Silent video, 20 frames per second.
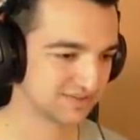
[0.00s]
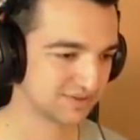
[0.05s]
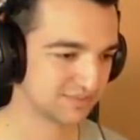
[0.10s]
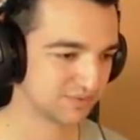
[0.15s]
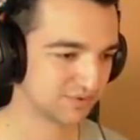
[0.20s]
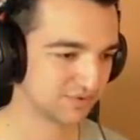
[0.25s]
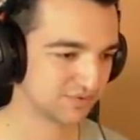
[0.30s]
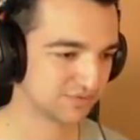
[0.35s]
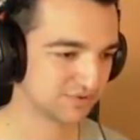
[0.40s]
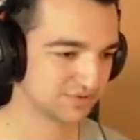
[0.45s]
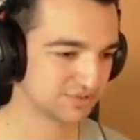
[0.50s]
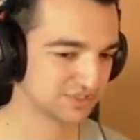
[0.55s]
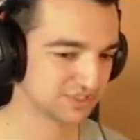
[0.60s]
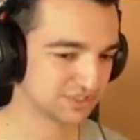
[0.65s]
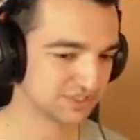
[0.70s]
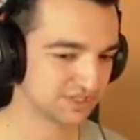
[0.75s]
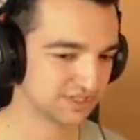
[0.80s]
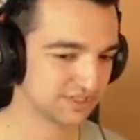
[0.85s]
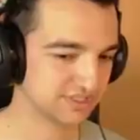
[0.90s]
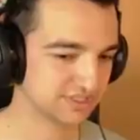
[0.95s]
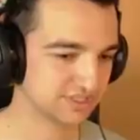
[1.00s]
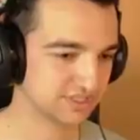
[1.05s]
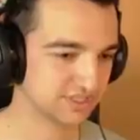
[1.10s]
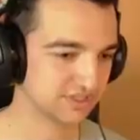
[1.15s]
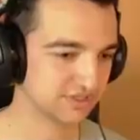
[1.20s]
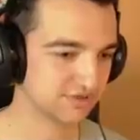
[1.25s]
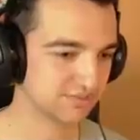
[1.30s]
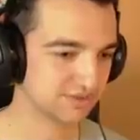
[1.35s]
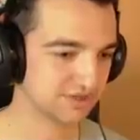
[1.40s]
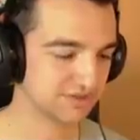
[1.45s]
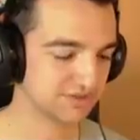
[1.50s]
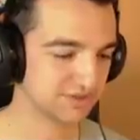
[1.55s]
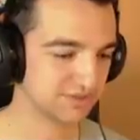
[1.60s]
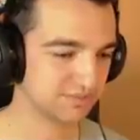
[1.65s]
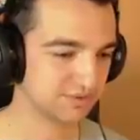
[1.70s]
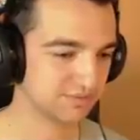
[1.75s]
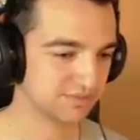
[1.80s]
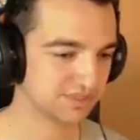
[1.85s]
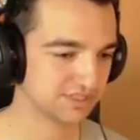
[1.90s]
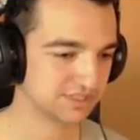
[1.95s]
tutaj mogłem troszeczkę ręcznego bardziej
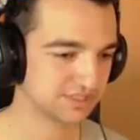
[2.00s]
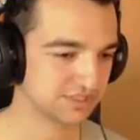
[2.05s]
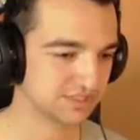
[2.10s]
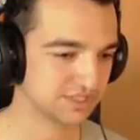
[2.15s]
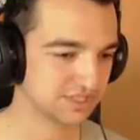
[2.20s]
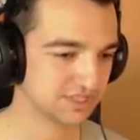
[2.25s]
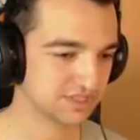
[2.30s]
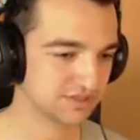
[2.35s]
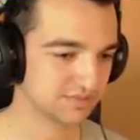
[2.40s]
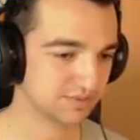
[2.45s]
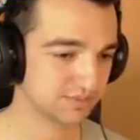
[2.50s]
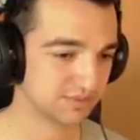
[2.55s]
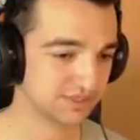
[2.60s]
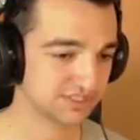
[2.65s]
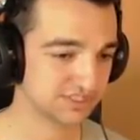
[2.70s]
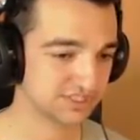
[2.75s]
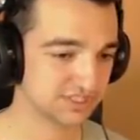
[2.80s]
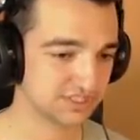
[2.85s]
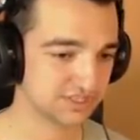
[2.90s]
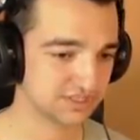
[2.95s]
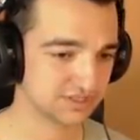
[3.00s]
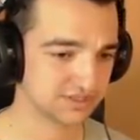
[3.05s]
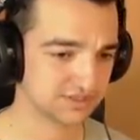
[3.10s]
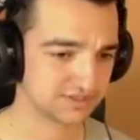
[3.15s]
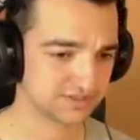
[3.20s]
pomęczyć, pomęczyć.